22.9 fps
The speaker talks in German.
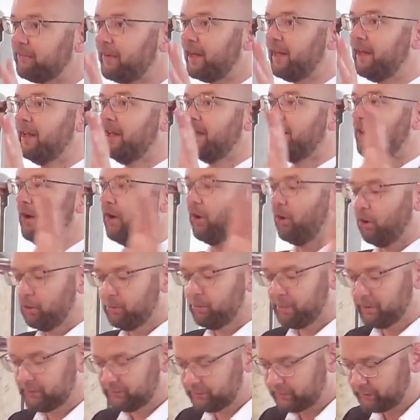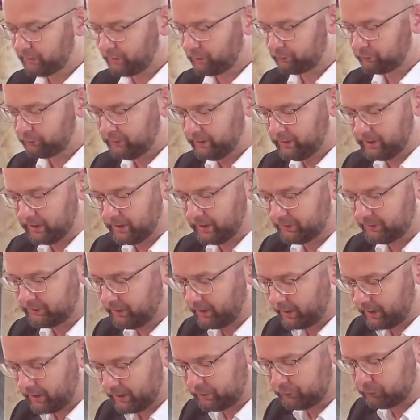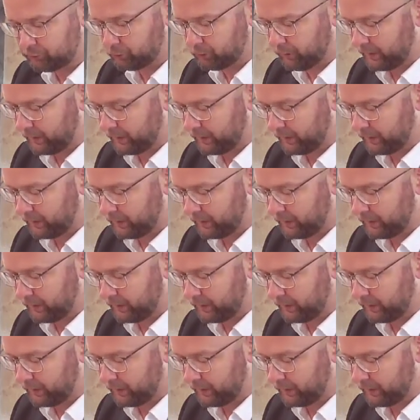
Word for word: weil oben sind auch viele Dinge zu